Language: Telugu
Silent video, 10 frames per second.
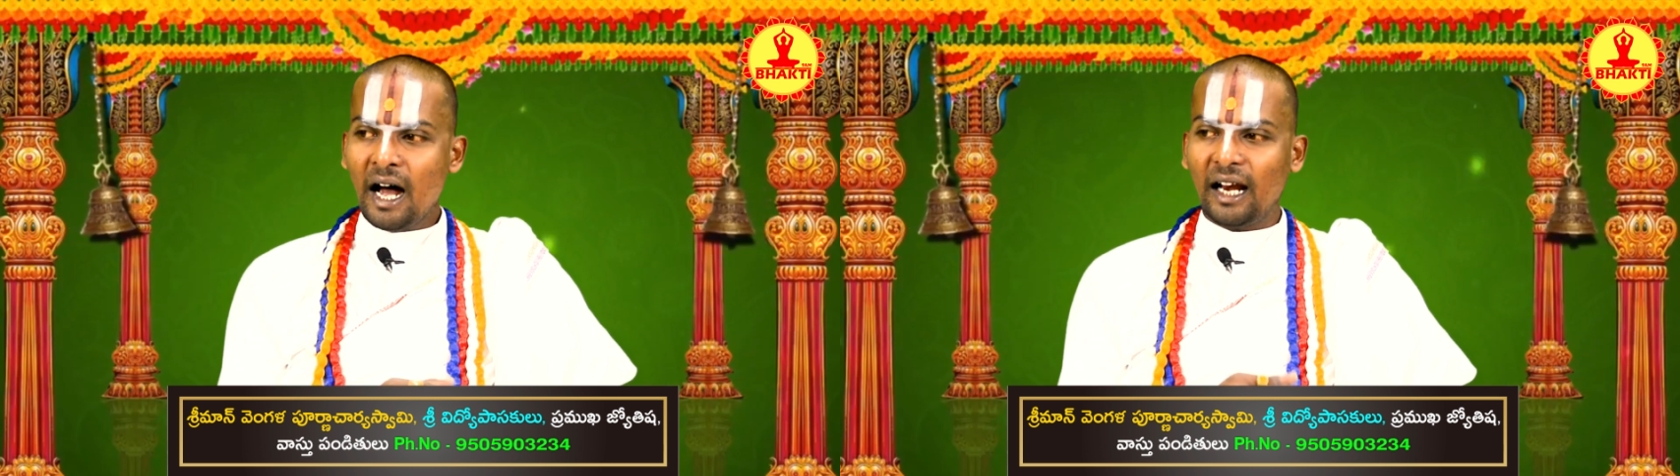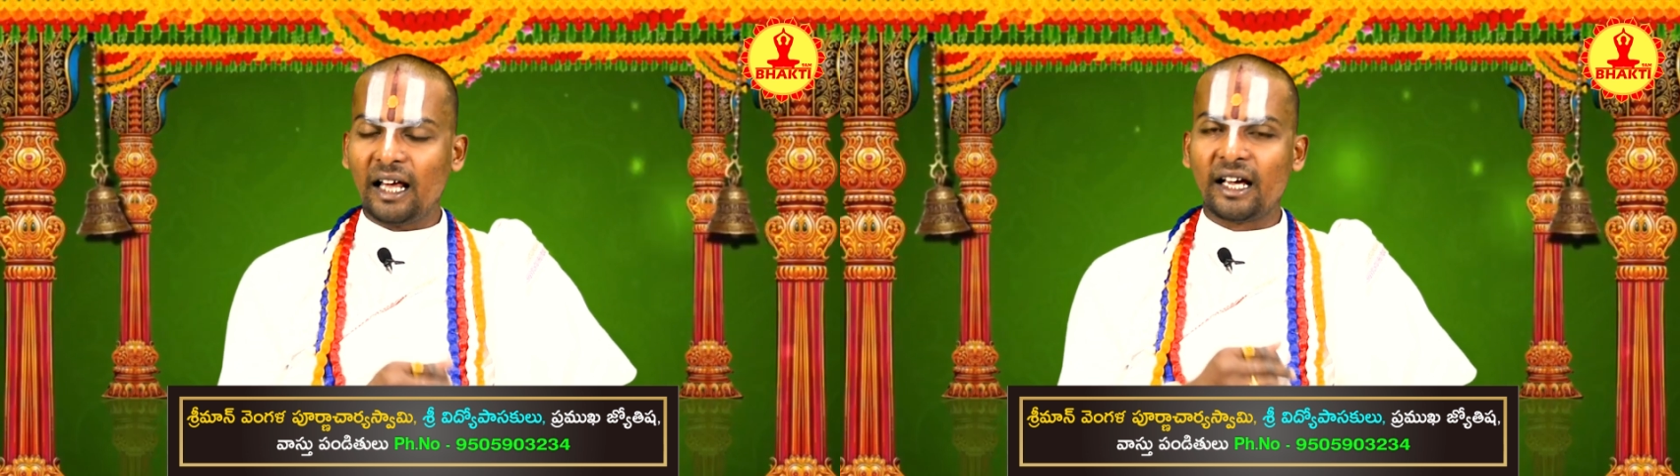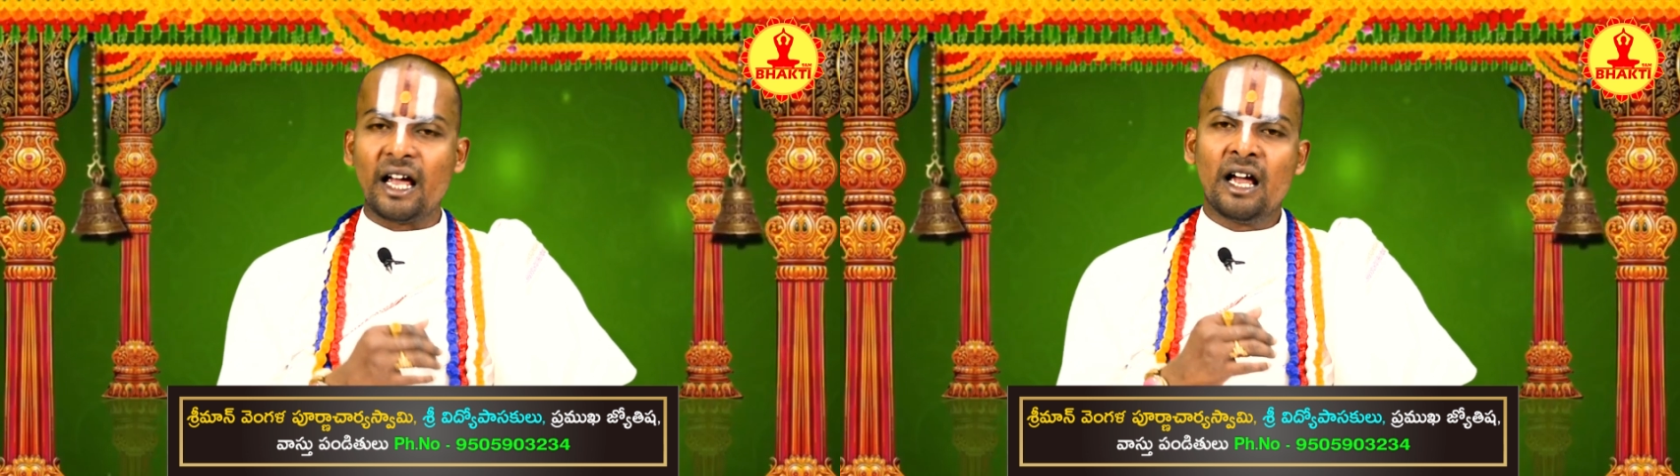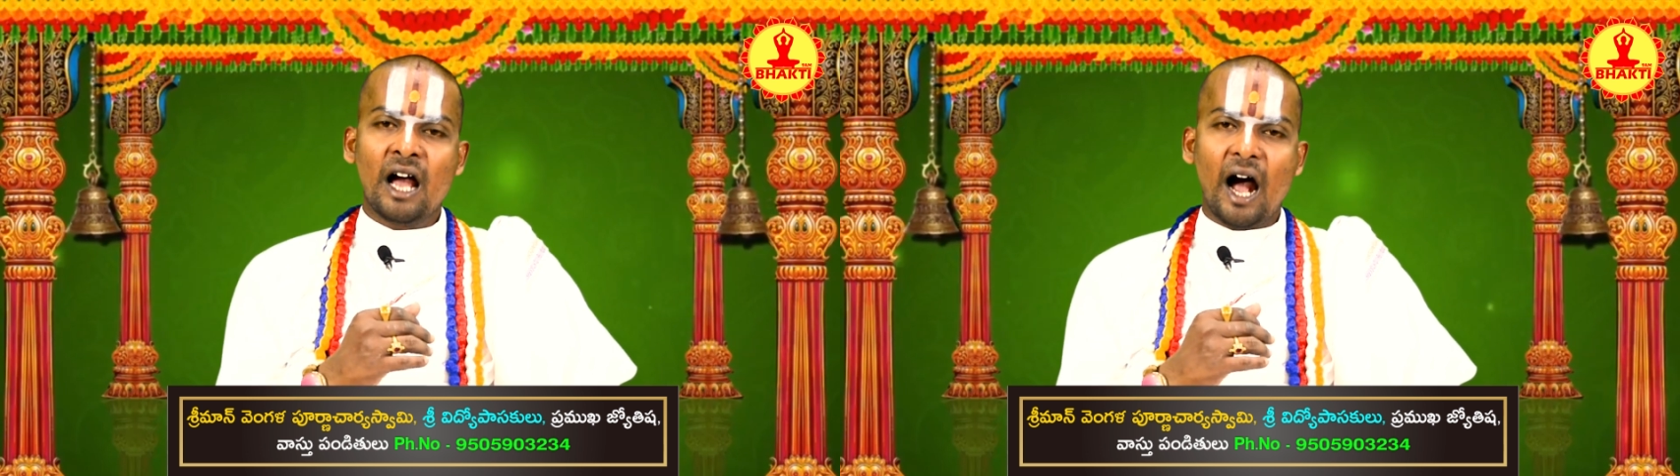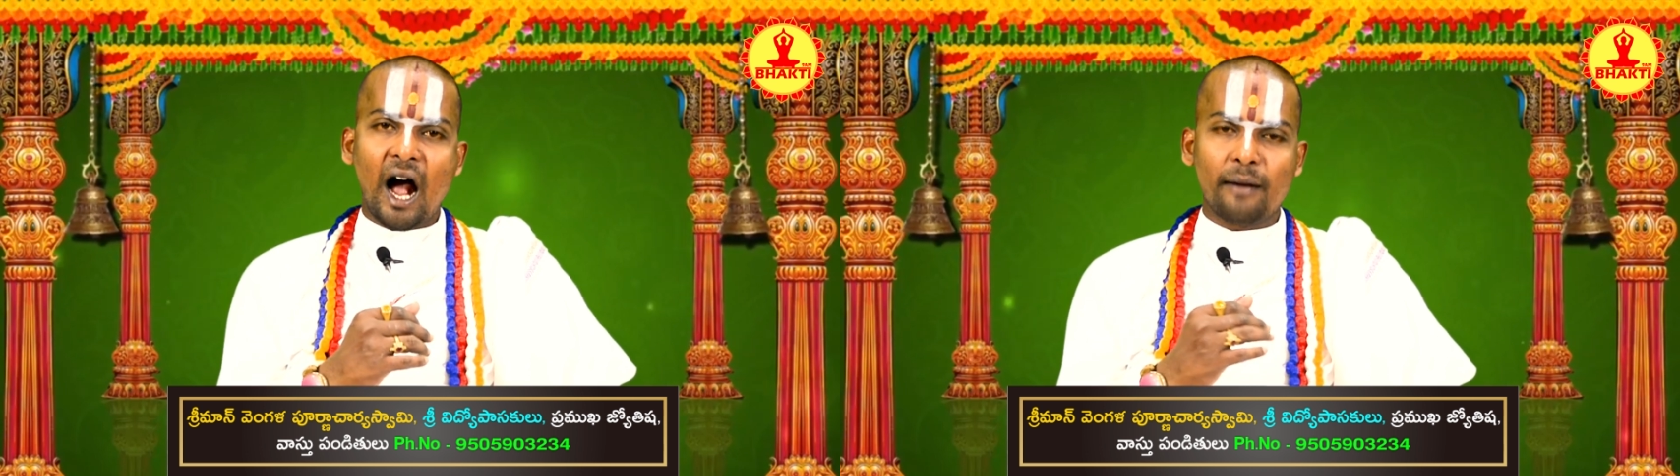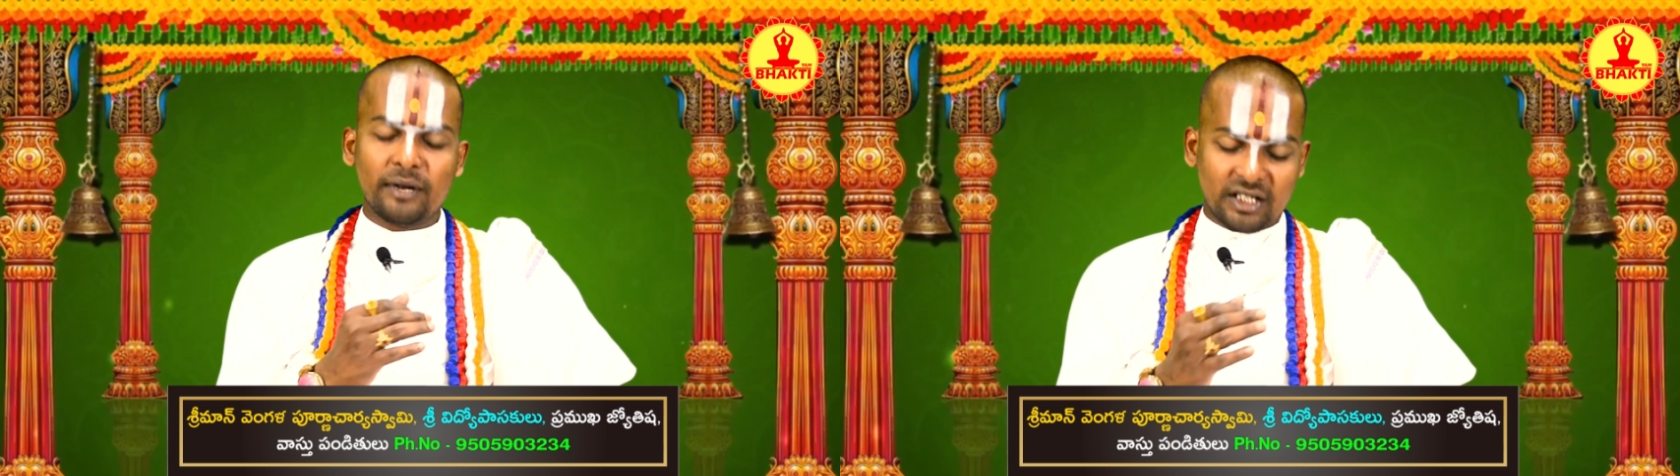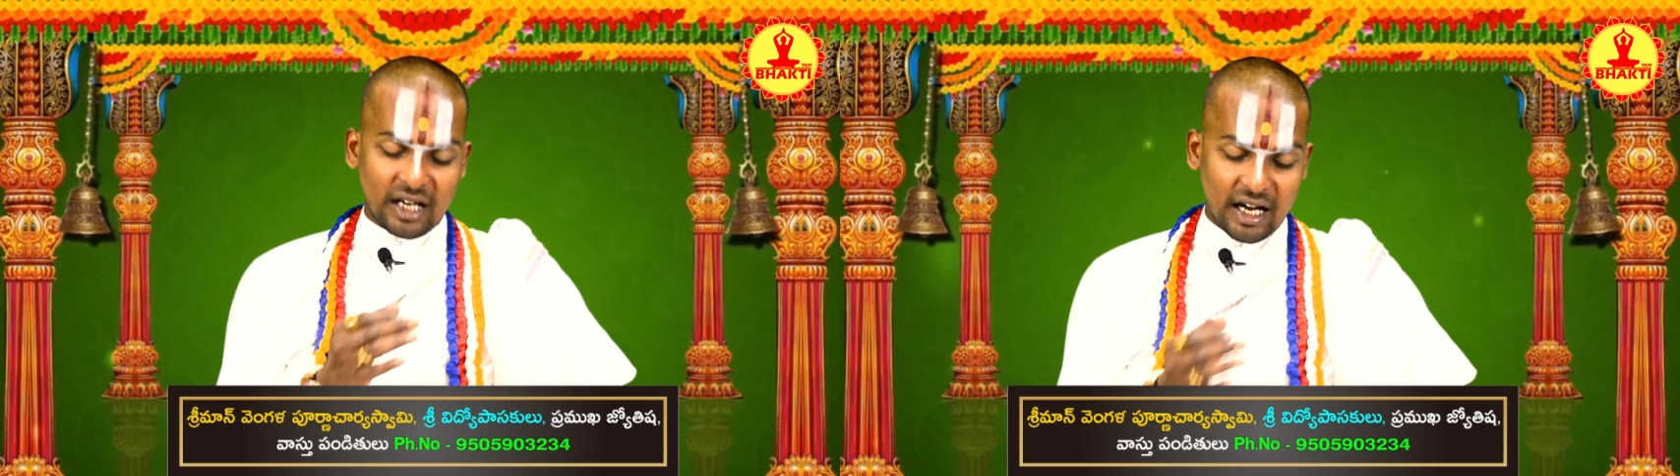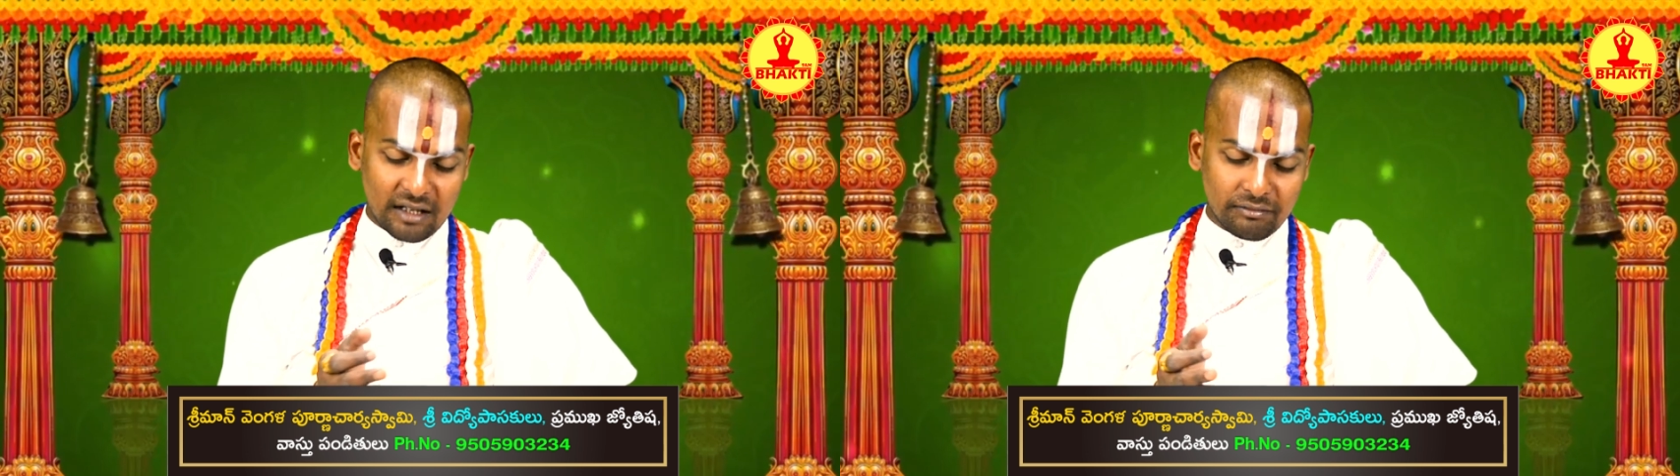అలాగే
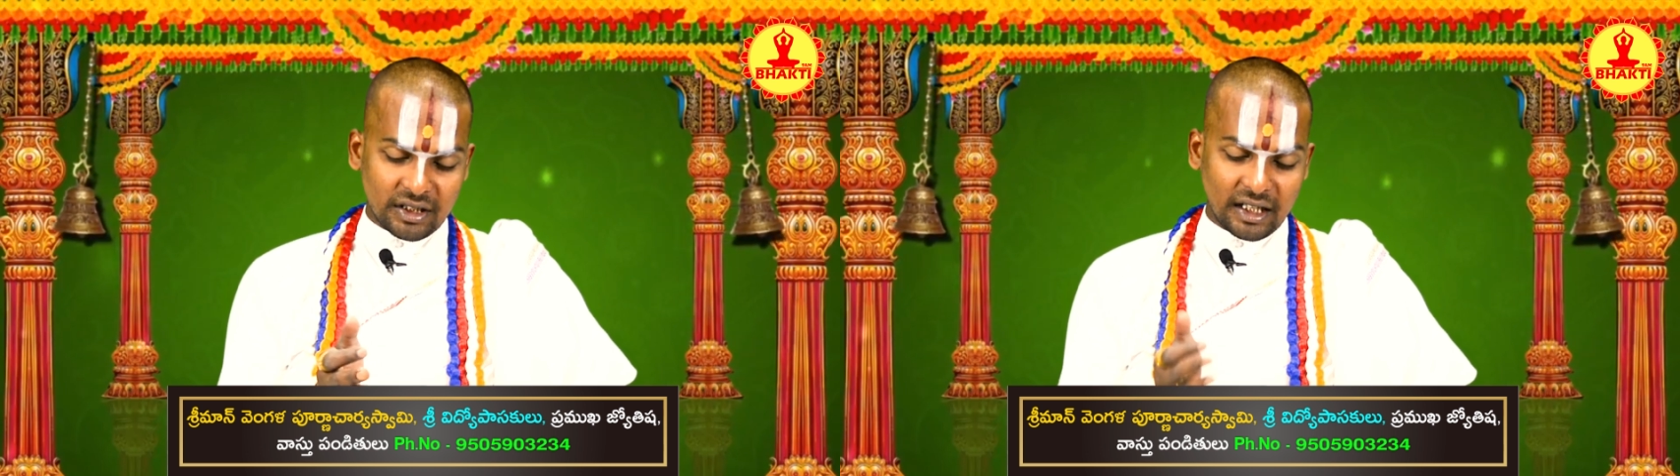అభిషేకం